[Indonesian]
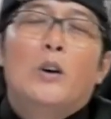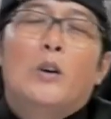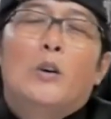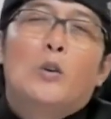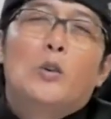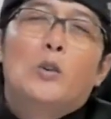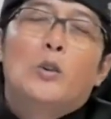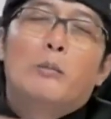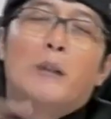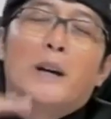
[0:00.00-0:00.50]

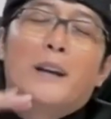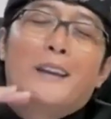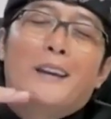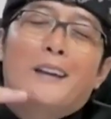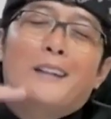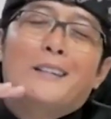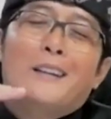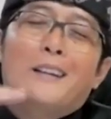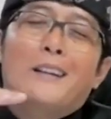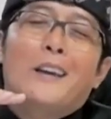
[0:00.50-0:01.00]
untuk
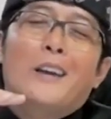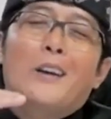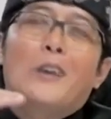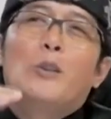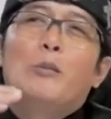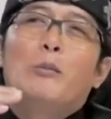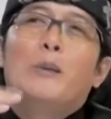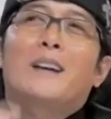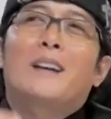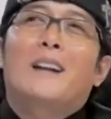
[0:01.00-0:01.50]
menggiatkan
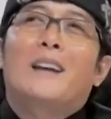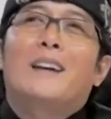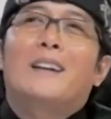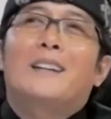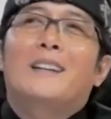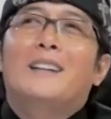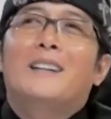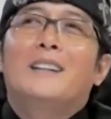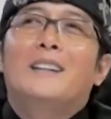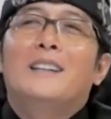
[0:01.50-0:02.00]
ekonomi
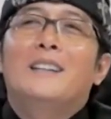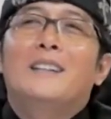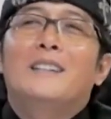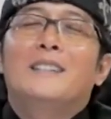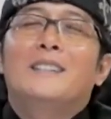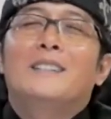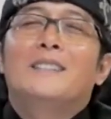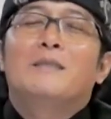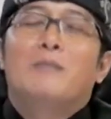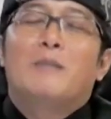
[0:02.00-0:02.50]
kerakyatan ini.
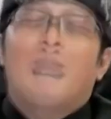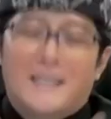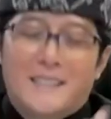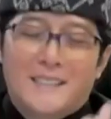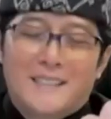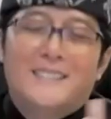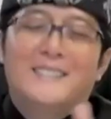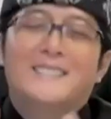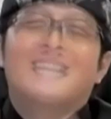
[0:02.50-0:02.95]
Terima kasih.